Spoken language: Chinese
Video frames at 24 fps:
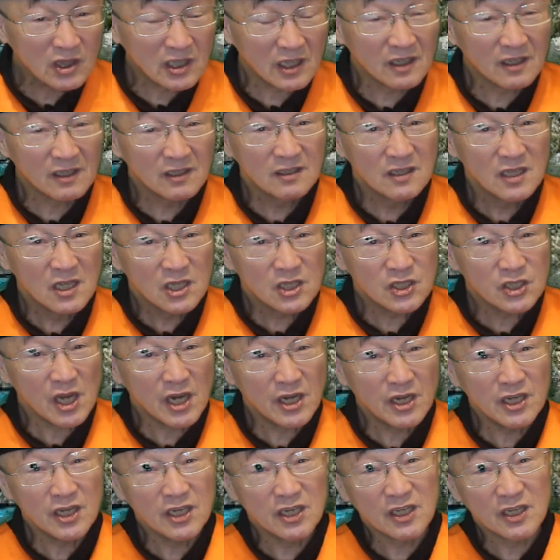的
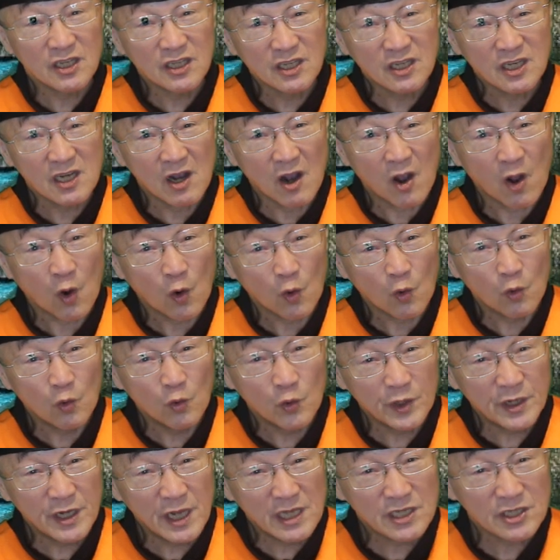建立了一个哈
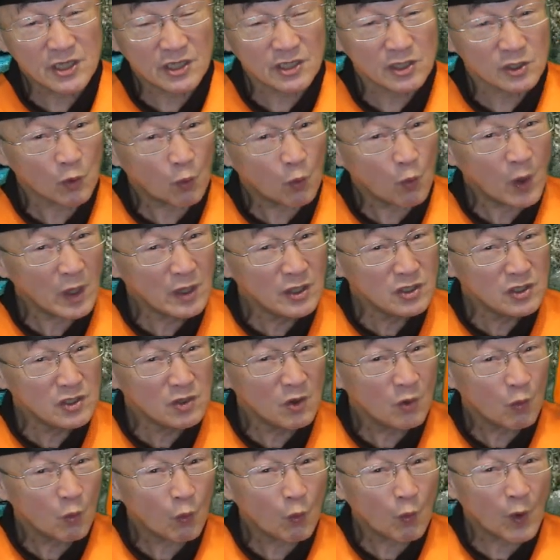relation 关。
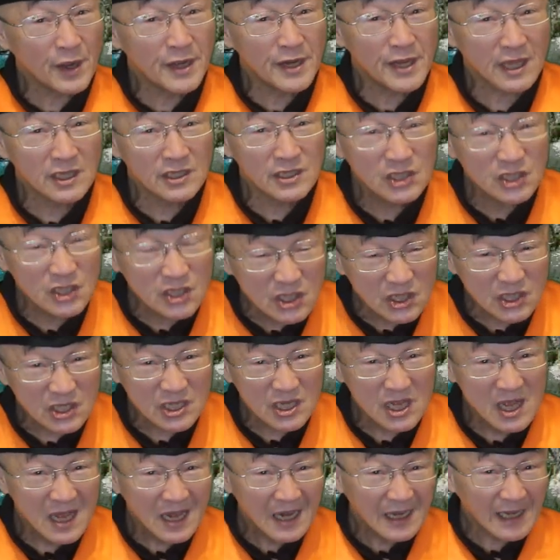关联式，
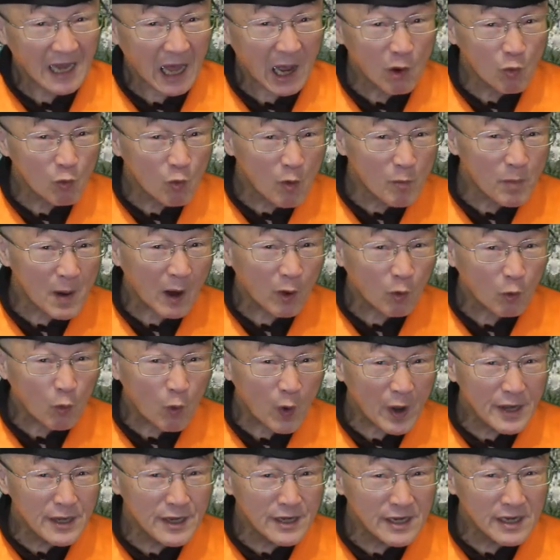然后我把
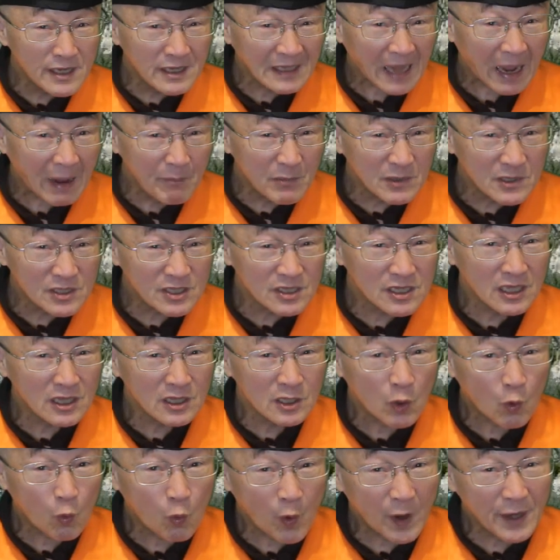关他们之间
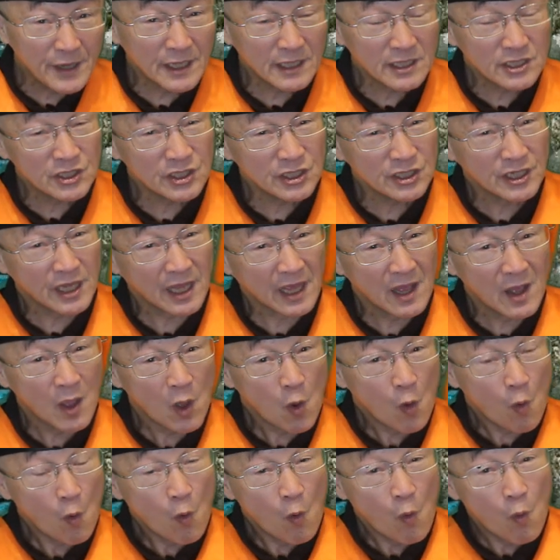的关联性呢，
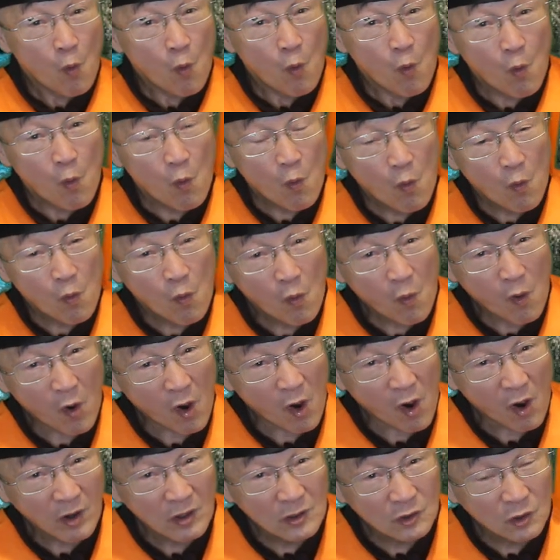
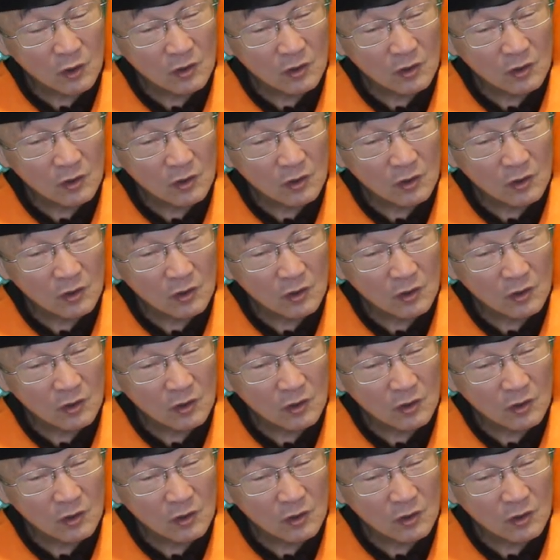哦，